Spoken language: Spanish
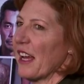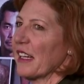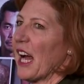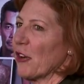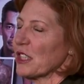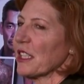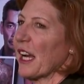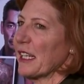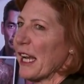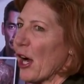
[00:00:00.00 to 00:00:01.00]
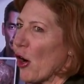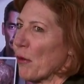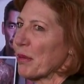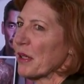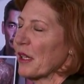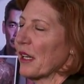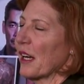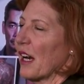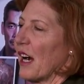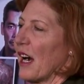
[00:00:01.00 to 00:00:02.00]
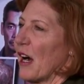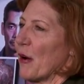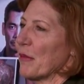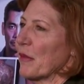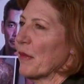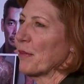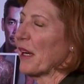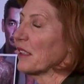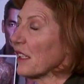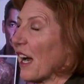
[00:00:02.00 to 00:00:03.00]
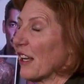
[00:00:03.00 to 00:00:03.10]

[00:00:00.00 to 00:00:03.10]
had outside help. Las autoridades piensan que